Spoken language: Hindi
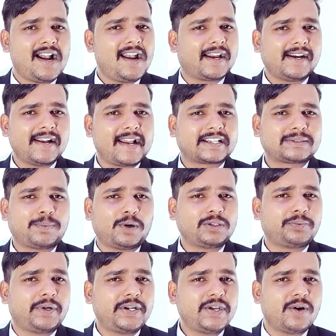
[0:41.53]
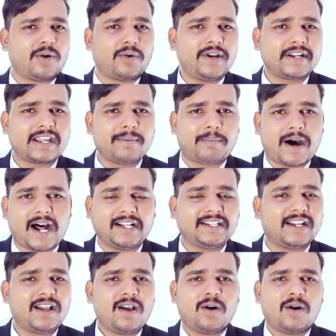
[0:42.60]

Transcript: लेकिन एक्सपोज वीडियो होने के बाद